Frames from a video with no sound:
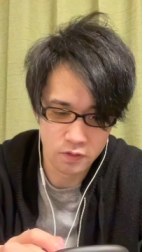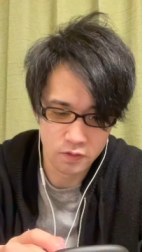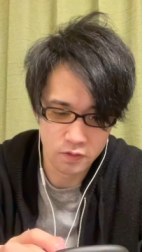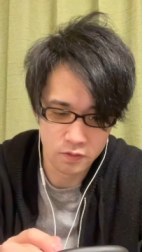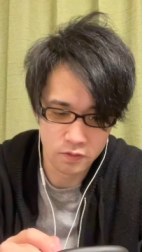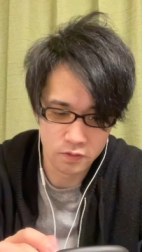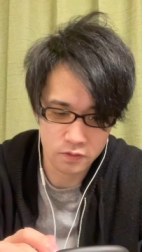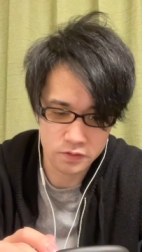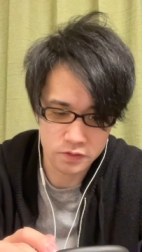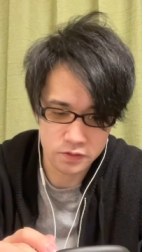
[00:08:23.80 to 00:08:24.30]

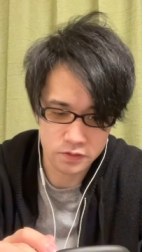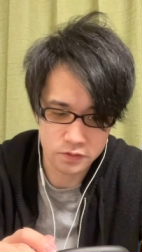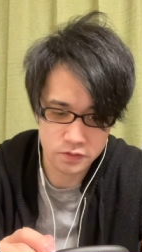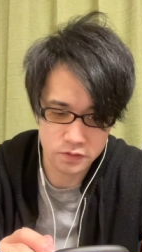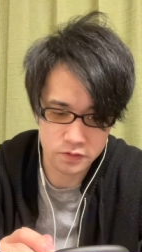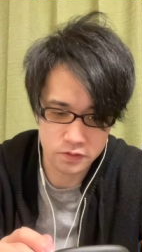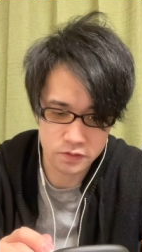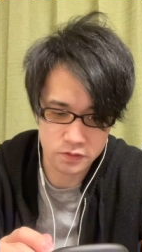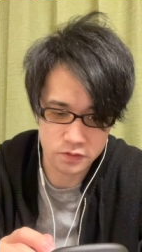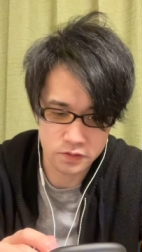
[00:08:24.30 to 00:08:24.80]
よしよしよ
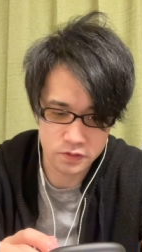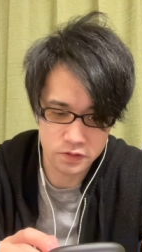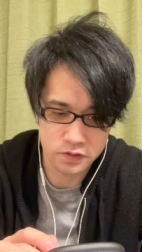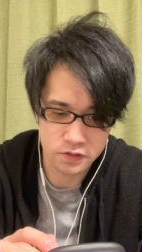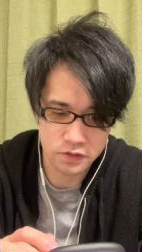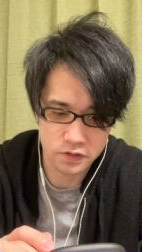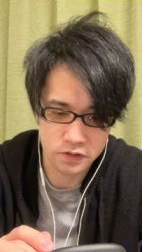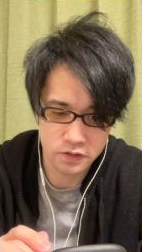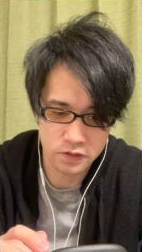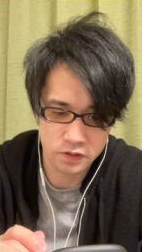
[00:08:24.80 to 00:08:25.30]
しよし
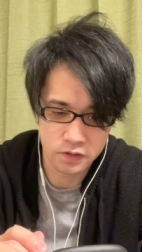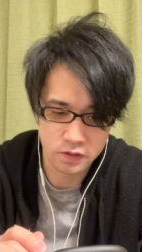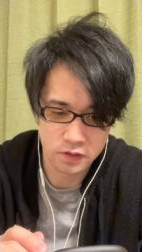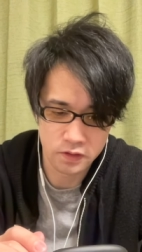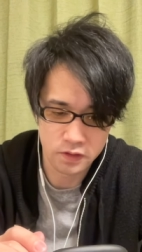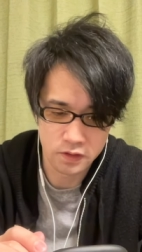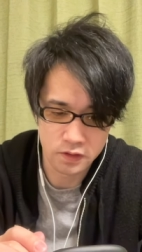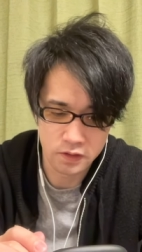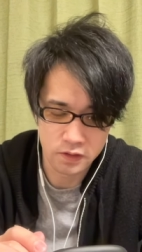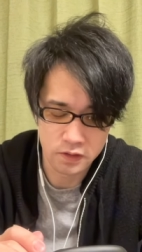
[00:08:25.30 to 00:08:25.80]

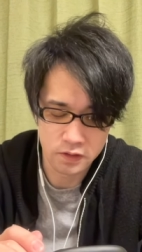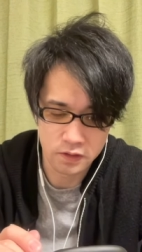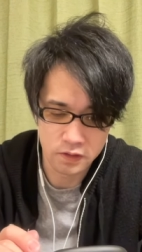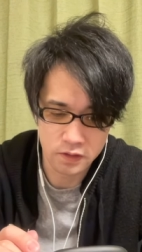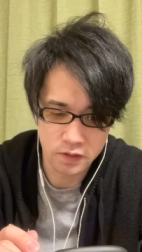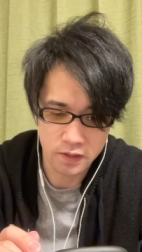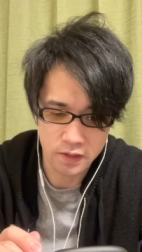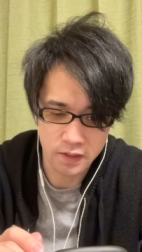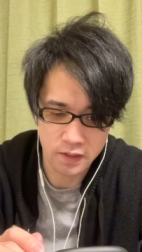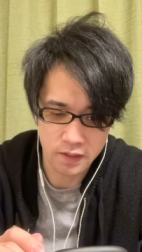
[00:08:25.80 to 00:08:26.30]

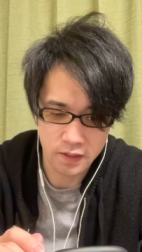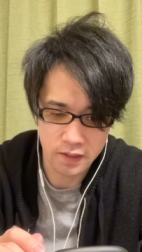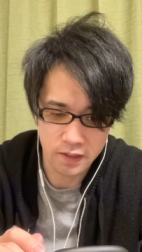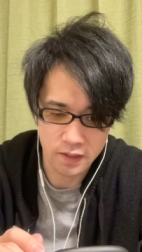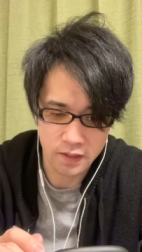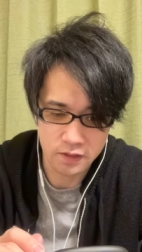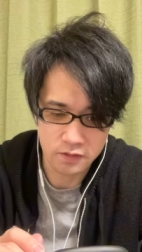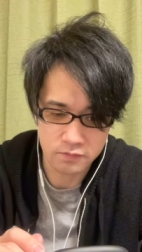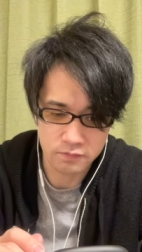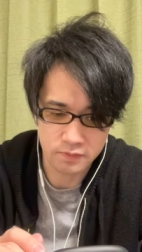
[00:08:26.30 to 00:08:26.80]

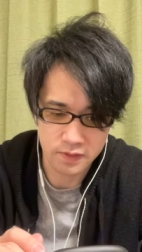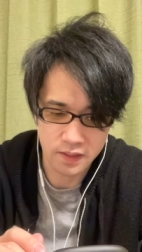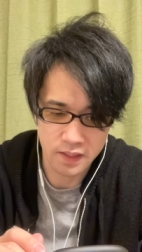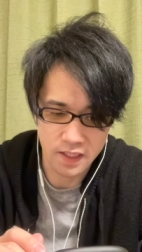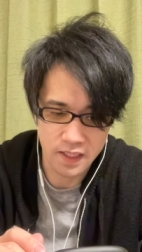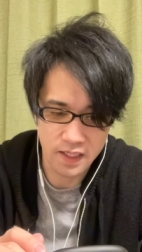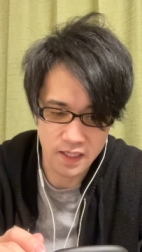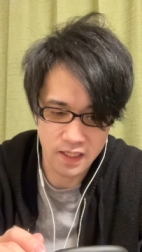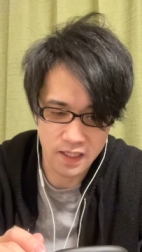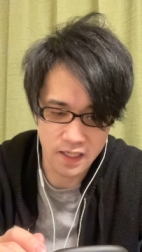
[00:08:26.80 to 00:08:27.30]
えー、ちょっと待って
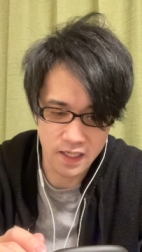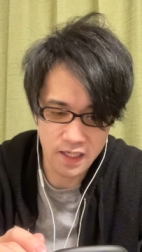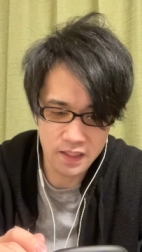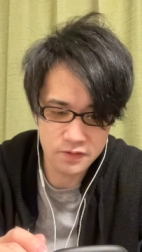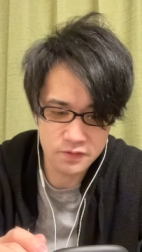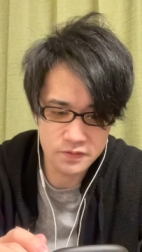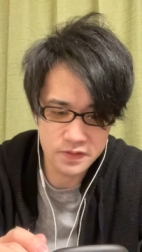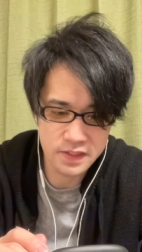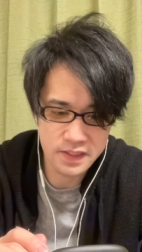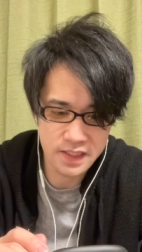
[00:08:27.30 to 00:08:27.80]

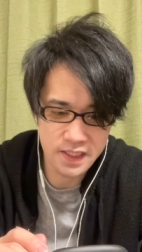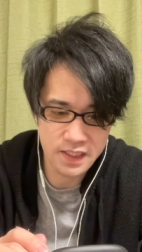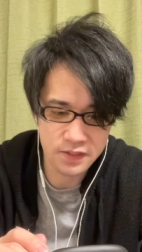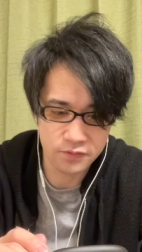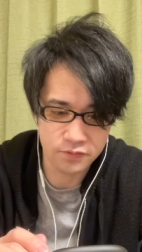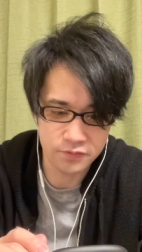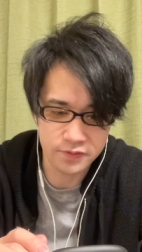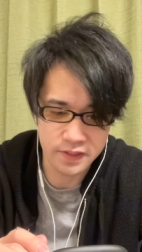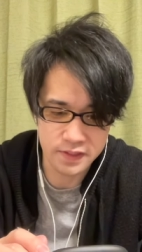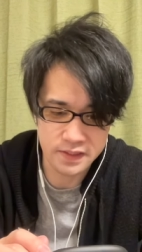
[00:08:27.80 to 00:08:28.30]
アグリゲート
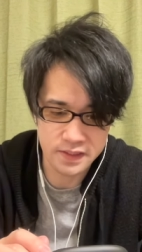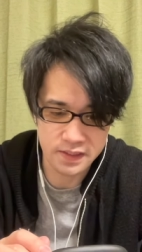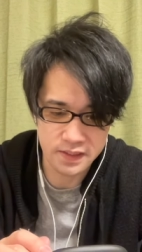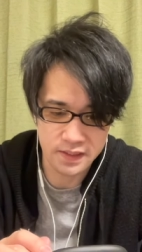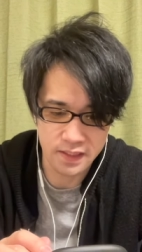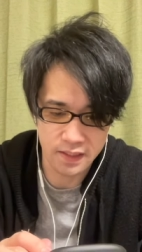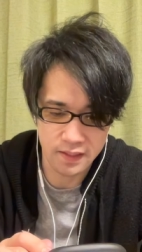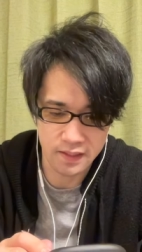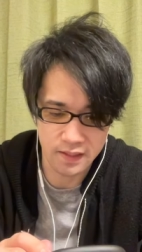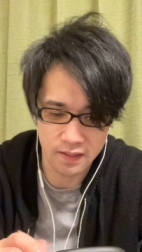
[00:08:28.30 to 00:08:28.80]
抜いてきちゃった
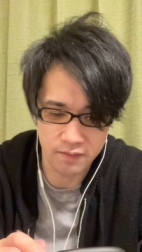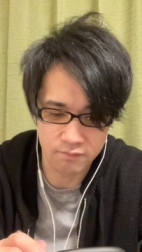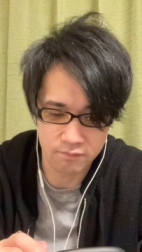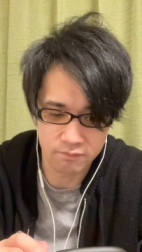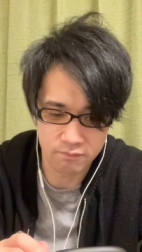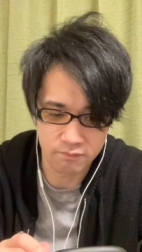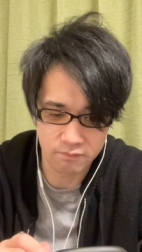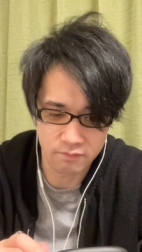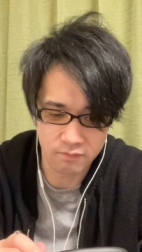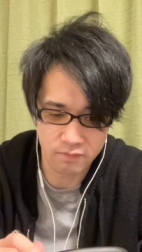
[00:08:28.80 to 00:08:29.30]
んか
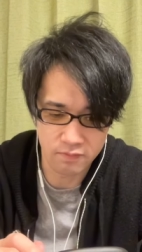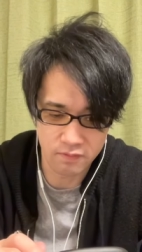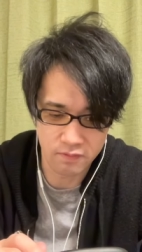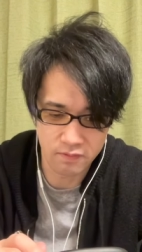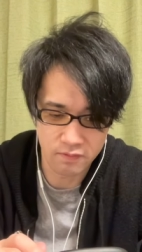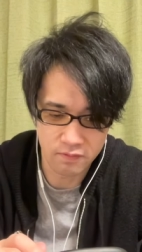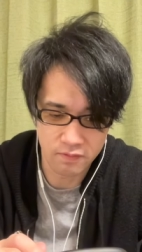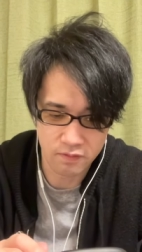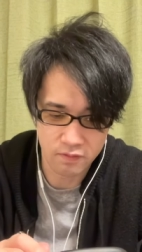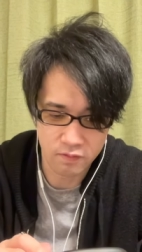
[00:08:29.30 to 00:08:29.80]

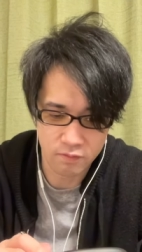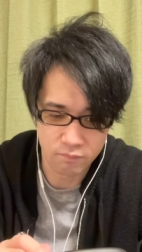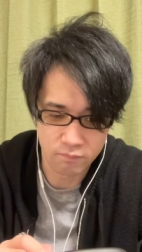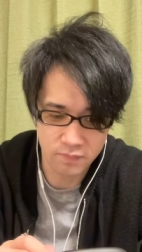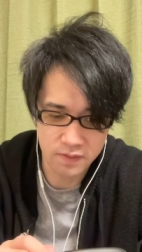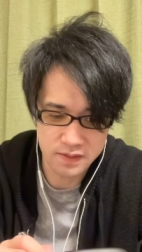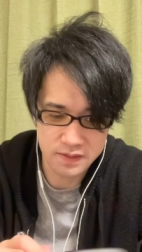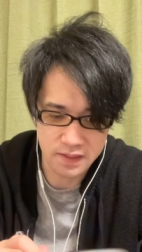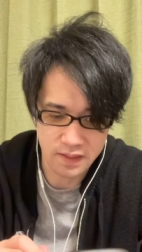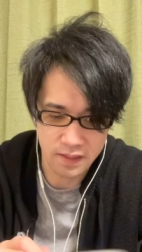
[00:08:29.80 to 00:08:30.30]

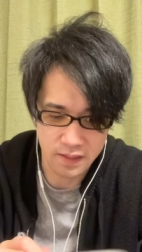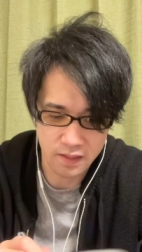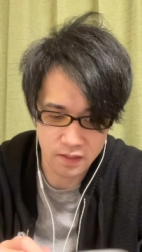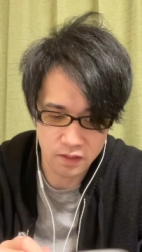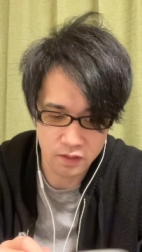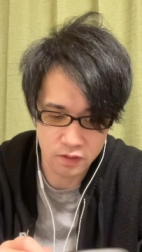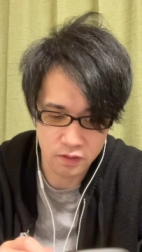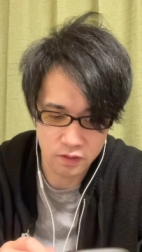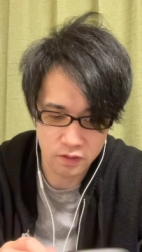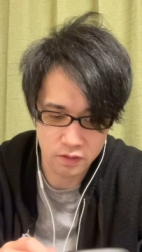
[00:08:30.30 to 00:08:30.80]
マジか
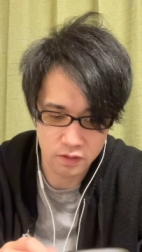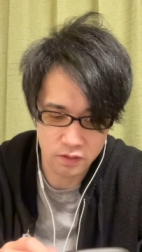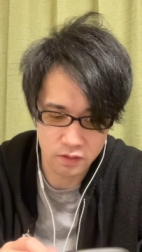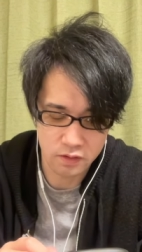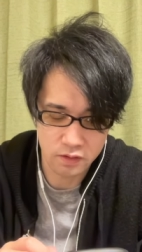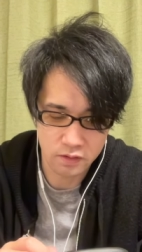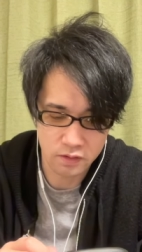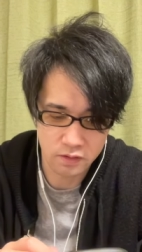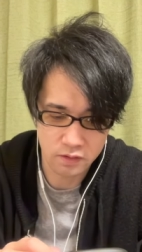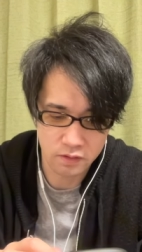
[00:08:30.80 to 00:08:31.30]

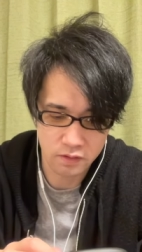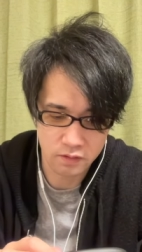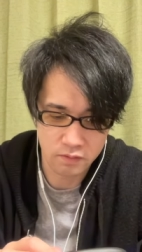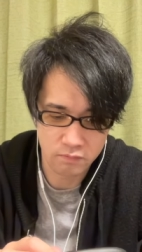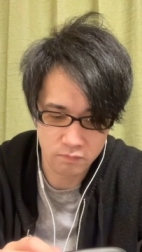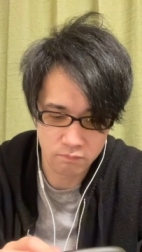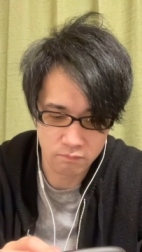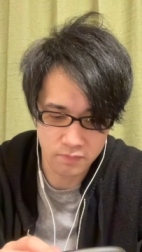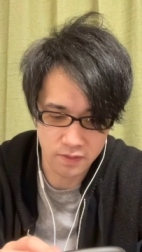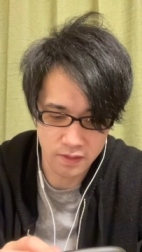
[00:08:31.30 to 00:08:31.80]

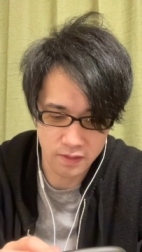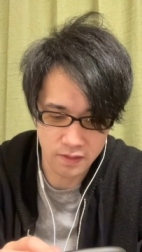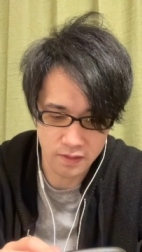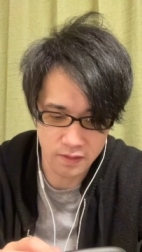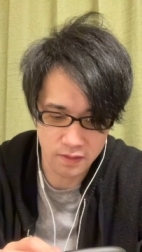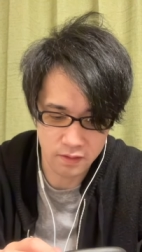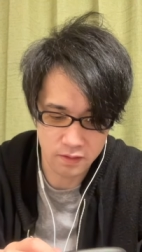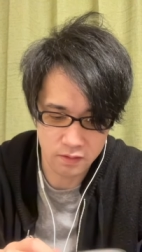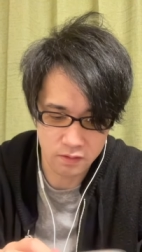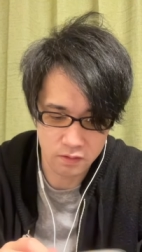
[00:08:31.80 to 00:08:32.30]
前か
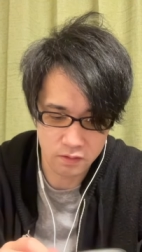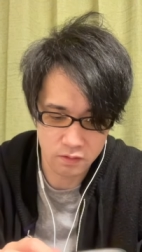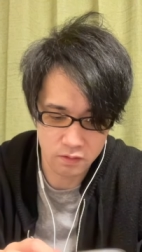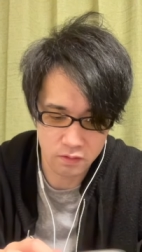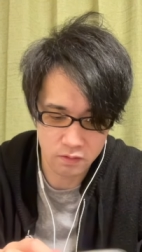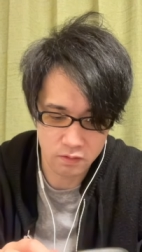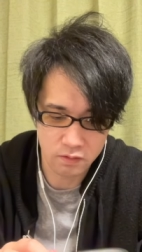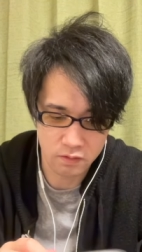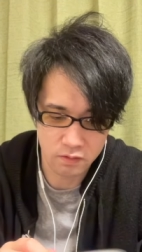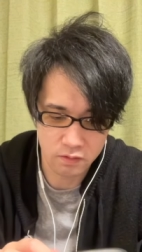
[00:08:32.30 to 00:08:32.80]

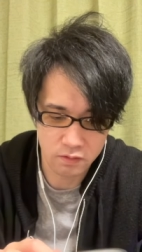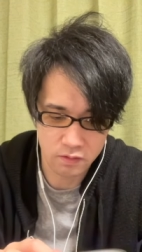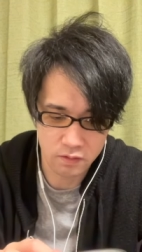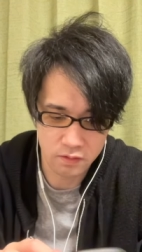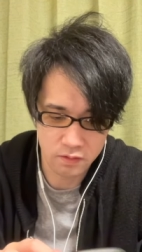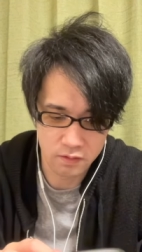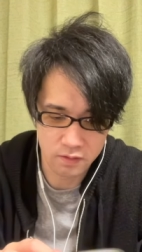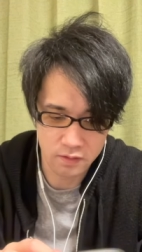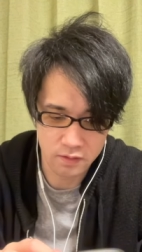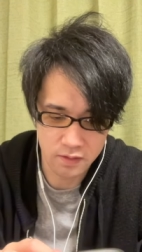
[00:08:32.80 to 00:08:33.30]

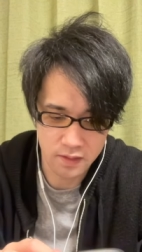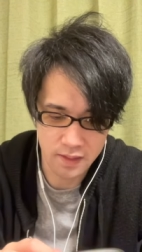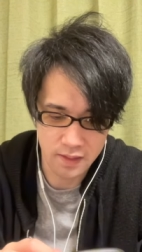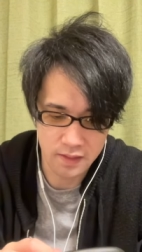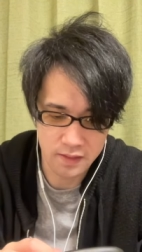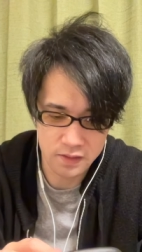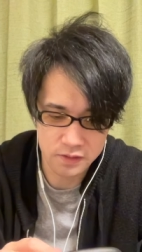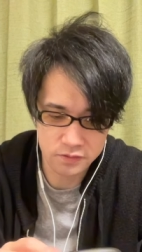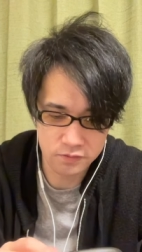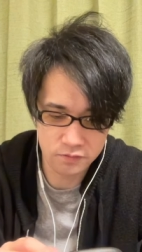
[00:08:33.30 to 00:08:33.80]
あ
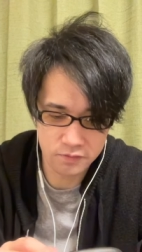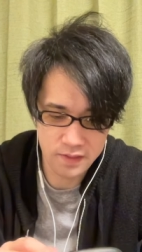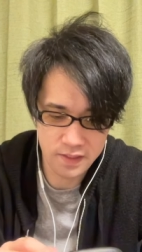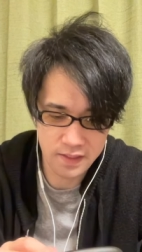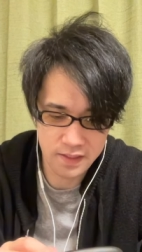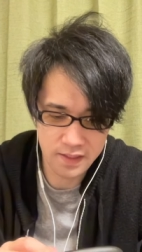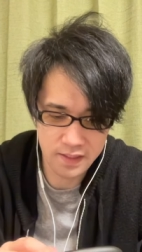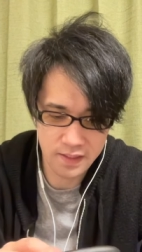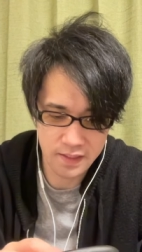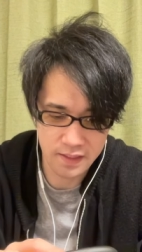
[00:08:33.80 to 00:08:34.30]
その代わり
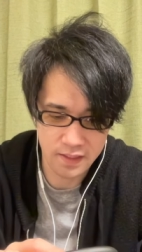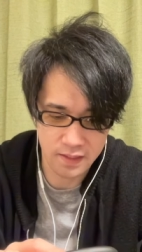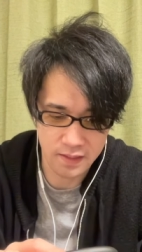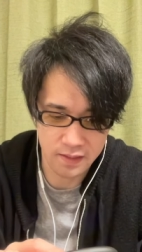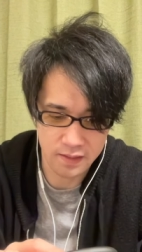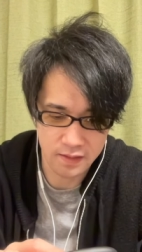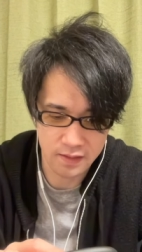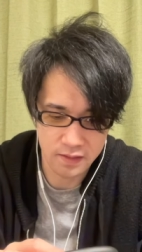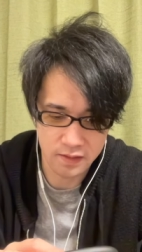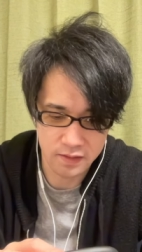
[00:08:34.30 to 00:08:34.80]
あれか
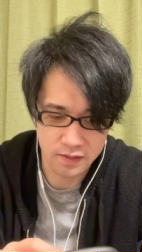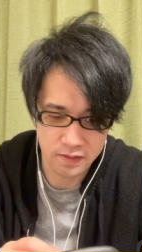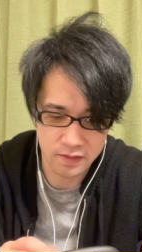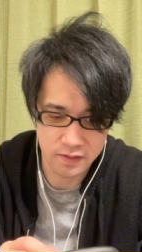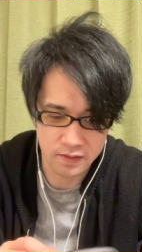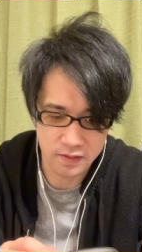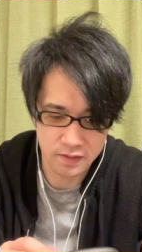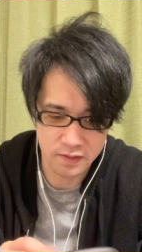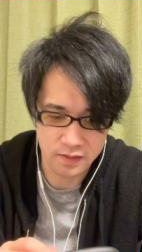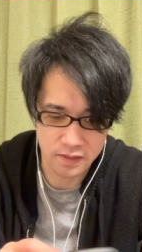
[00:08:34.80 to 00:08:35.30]

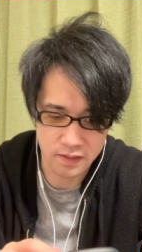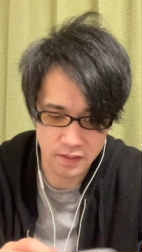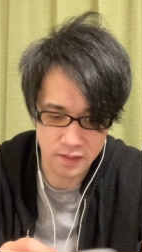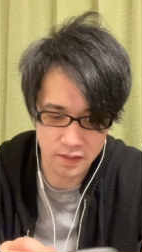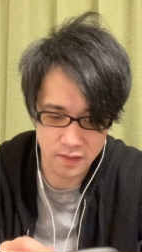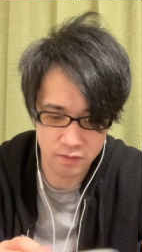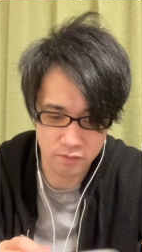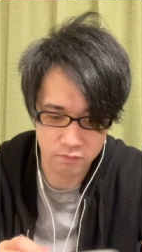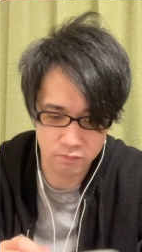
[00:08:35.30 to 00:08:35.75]
てん